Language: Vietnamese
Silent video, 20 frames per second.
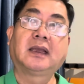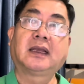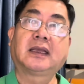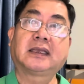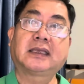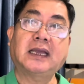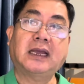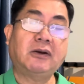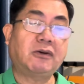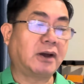
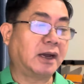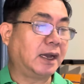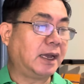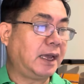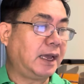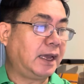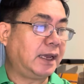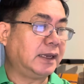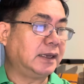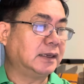Giai đoạn
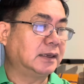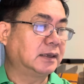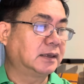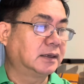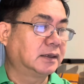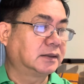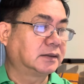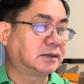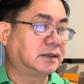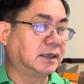2,
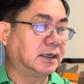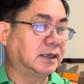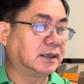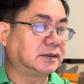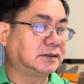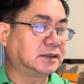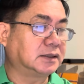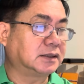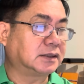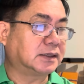Thiền
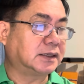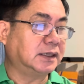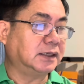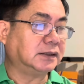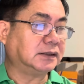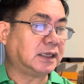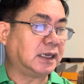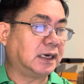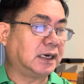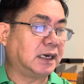dự kiến
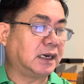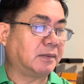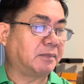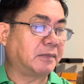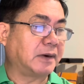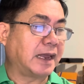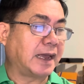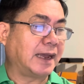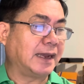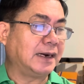thành lập
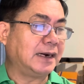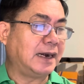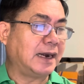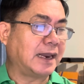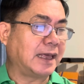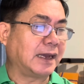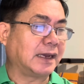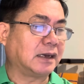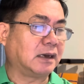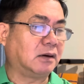đảng
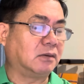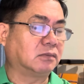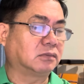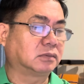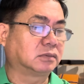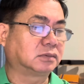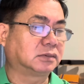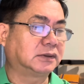Lạc Hồng,